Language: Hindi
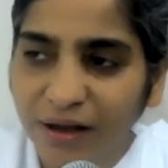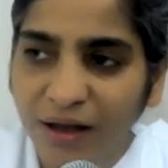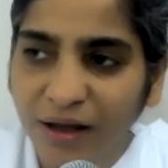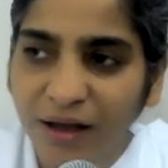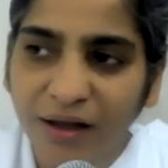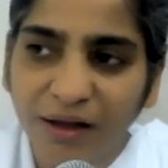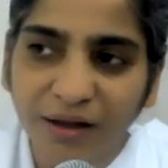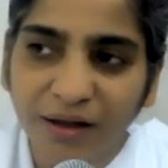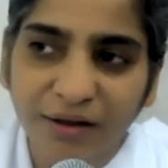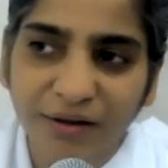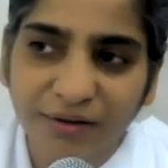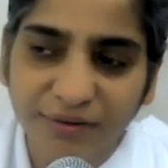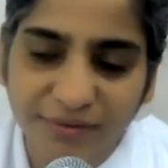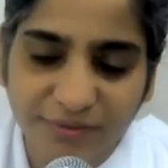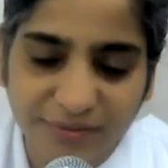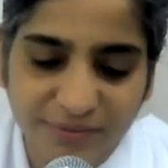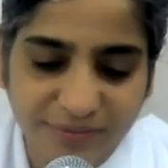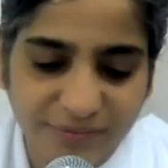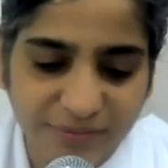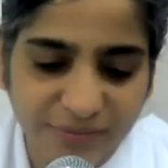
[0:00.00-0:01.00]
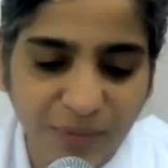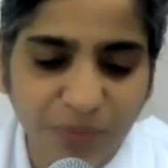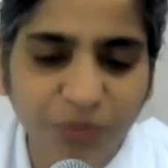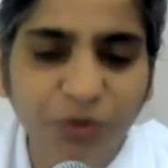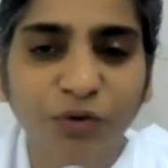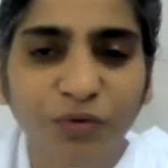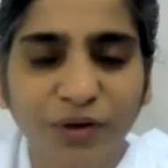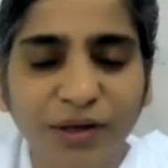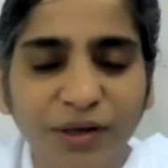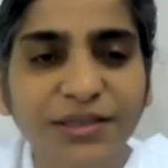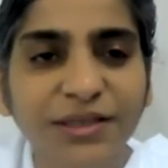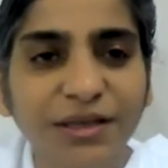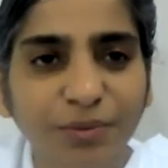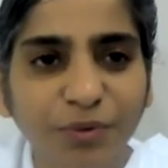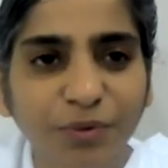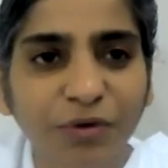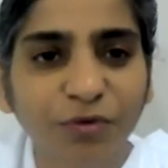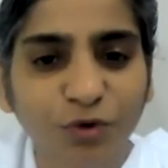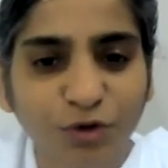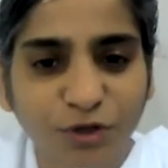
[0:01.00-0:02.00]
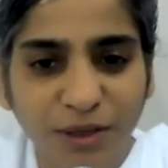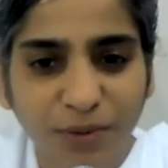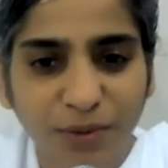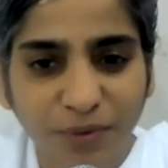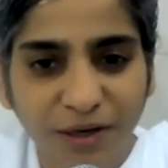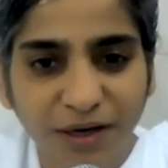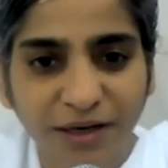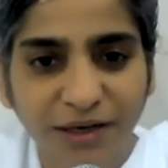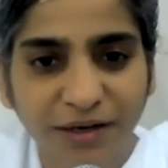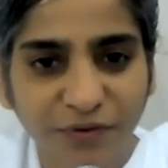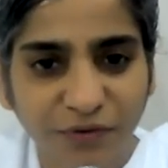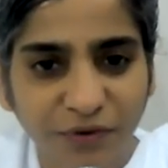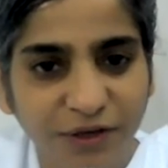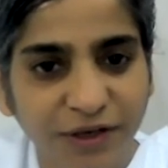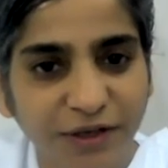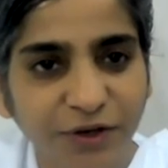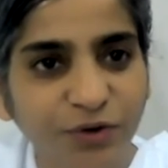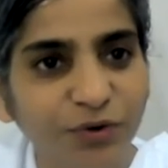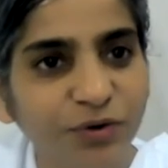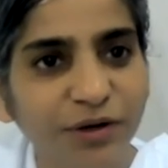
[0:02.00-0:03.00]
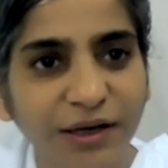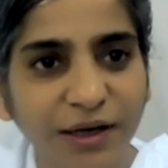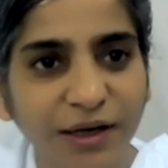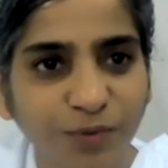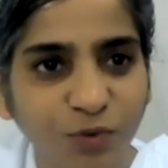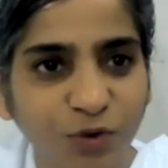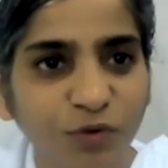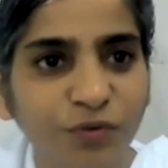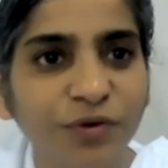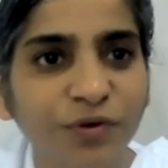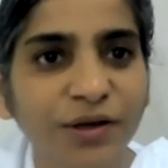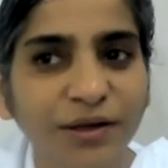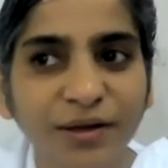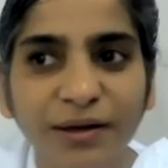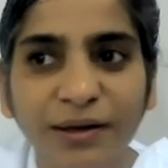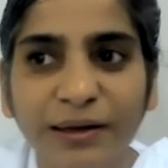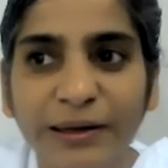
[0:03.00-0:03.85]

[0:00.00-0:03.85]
हाँ, अब तो वैसे भी वो समय ही डिफरेंट हो गया अब तो वे